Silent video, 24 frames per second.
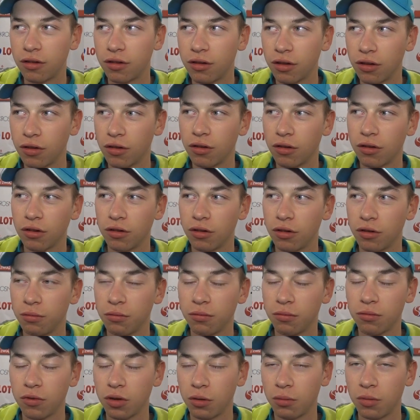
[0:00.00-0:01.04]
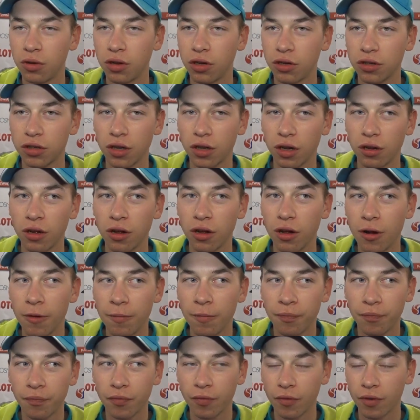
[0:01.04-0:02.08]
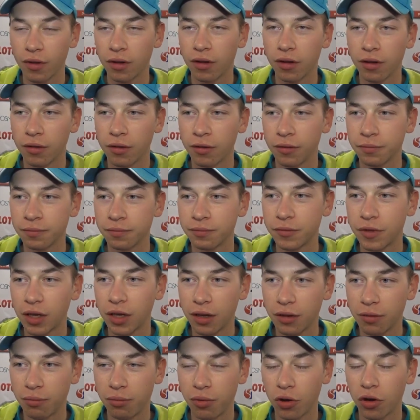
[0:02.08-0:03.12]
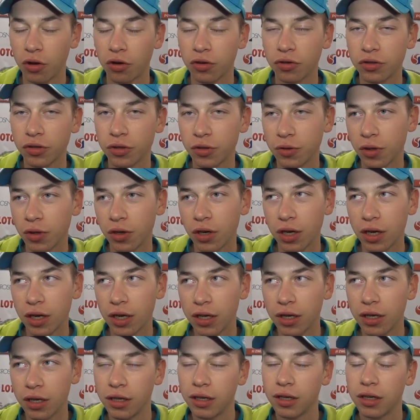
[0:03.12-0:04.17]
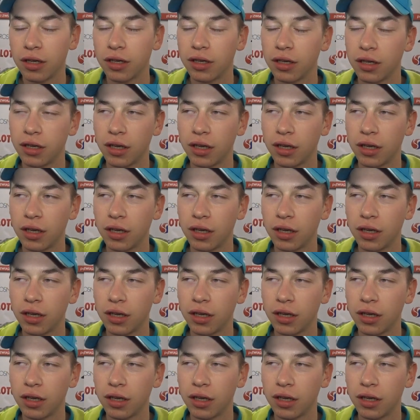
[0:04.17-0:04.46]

to, to, to mnie troszkę mm, tak pogrążyło, ale,